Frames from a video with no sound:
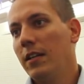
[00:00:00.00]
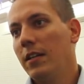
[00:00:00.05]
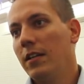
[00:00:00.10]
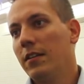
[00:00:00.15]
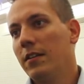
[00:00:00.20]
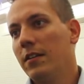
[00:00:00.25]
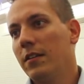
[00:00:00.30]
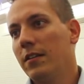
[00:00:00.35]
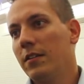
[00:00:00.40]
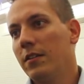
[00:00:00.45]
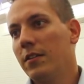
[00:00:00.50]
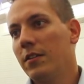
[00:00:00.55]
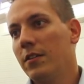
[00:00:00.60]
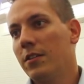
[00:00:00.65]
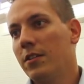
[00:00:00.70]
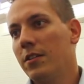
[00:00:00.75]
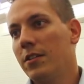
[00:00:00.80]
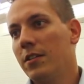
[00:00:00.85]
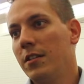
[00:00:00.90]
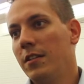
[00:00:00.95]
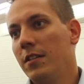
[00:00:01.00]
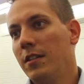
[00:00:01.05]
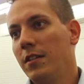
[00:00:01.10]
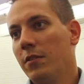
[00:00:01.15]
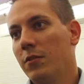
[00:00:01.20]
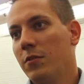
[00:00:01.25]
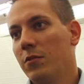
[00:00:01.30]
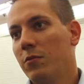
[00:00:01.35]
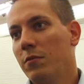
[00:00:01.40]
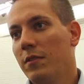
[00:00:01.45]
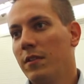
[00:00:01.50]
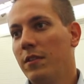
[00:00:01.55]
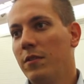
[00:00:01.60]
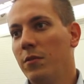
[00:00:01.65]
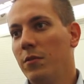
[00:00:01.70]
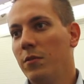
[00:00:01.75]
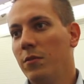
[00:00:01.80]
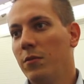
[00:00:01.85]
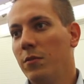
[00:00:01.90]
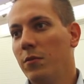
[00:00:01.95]
Euh, j'ai
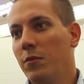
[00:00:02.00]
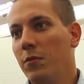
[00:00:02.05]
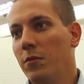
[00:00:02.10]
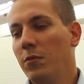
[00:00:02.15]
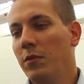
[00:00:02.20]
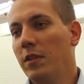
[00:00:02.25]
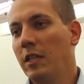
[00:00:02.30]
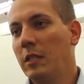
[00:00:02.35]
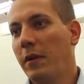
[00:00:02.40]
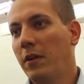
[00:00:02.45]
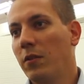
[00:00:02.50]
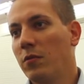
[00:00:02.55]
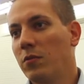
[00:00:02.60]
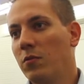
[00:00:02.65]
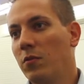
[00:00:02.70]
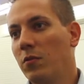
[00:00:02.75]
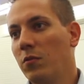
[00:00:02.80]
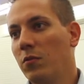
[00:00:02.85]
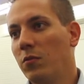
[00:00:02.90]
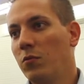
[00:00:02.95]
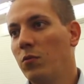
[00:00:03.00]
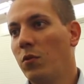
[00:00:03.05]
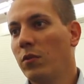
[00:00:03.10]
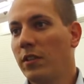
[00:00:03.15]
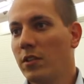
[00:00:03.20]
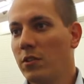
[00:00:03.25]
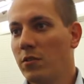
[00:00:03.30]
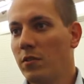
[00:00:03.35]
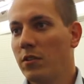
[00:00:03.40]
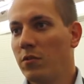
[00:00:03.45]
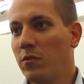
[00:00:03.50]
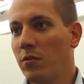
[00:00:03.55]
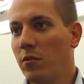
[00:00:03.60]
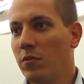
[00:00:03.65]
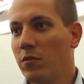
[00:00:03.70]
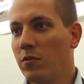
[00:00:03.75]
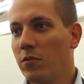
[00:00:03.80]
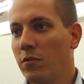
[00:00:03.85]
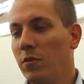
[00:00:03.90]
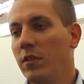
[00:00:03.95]
ensuite une expérience dans le courtage en
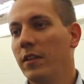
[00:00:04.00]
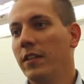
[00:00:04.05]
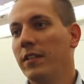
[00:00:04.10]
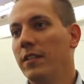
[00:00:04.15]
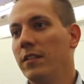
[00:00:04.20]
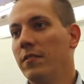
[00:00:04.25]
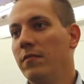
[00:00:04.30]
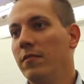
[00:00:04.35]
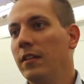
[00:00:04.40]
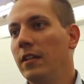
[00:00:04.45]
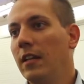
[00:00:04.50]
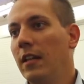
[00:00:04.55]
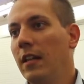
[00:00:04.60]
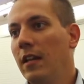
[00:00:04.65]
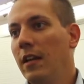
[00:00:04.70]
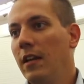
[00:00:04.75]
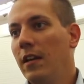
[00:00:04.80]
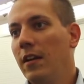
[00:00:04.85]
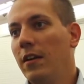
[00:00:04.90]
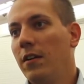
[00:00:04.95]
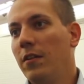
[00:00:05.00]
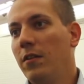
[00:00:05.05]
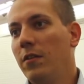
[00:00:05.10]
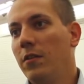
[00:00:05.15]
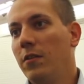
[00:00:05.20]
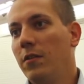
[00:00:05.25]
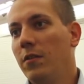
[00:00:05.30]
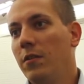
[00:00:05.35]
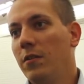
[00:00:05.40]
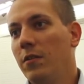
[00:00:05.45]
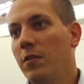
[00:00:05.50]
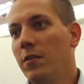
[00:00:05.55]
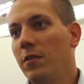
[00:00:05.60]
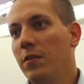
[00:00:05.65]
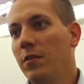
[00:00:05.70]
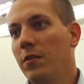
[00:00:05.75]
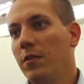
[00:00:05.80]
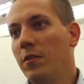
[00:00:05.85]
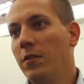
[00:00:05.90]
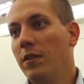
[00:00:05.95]
assurance collective,
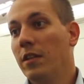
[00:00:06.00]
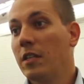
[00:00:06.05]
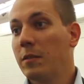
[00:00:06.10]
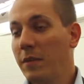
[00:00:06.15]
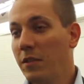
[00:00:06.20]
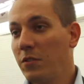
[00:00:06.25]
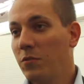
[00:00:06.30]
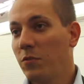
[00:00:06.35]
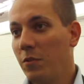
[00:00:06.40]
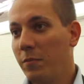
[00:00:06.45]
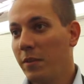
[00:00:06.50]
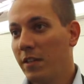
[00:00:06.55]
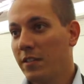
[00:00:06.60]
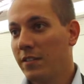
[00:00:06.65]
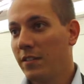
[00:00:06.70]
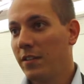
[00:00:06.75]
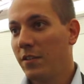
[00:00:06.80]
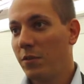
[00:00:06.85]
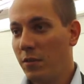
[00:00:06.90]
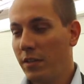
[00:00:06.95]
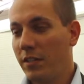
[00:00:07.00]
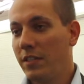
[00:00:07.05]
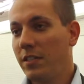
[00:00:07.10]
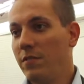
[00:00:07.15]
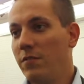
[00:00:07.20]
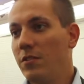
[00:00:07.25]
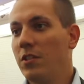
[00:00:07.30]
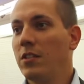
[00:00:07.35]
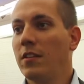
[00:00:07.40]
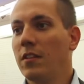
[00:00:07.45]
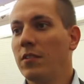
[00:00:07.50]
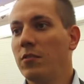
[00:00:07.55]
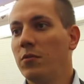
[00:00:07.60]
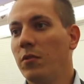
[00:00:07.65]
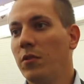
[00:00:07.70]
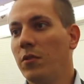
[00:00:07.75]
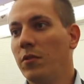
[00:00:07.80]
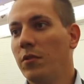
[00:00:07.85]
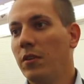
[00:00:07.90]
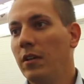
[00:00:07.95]
en inspection commerciale collective chez un
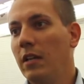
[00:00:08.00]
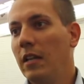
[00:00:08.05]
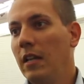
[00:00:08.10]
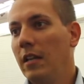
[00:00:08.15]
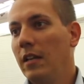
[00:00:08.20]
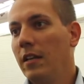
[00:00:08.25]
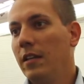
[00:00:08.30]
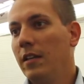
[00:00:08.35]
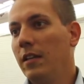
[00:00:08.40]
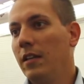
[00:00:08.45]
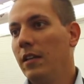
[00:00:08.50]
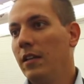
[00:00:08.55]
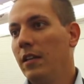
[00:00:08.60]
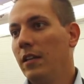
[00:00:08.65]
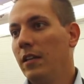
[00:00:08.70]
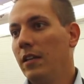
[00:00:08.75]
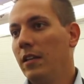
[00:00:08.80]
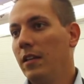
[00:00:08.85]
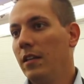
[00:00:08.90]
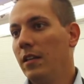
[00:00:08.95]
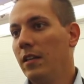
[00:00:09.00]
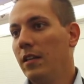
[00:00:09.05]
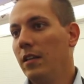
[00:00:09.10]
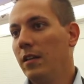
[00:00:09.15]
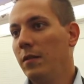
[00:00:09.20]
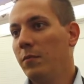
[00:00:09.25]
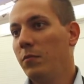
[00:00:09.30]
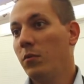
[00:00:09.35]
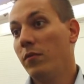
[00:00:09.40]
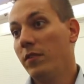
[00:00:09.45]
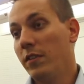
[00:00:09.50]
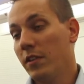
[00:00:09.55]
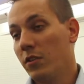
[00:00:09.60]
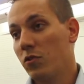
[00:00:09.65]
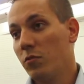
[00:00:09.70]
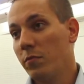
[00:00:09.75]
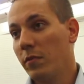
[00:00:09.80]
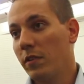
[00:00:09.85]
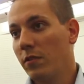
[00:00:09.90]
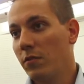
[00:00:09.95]
assureur. Et pour finir, je
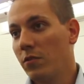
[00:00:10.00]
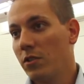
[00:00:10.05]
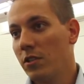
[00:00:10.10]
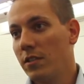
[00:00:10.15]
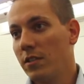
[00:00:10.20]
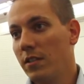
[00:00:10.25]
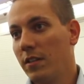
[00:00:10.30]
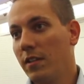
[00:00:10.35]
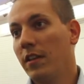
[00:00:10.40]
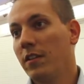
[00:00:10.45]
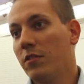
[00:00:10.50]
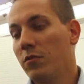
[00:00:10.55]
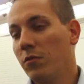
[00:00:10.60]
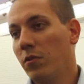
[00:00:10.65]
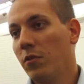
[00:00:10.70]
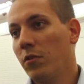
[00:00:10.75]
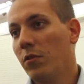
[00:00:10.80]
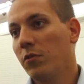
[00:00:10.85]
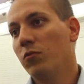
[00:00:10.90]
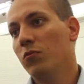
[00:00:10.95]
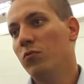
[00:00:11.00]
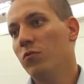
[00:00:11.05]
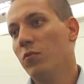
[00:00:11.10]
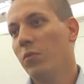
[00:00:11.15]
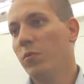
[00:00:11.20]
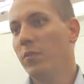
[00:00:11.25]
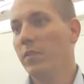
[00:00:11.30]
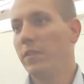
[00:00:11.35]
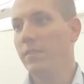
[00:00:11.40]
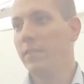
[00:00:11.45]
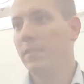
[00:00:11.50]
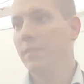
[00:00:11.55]
suis maintenant chez un réassureur, toujours côté vie.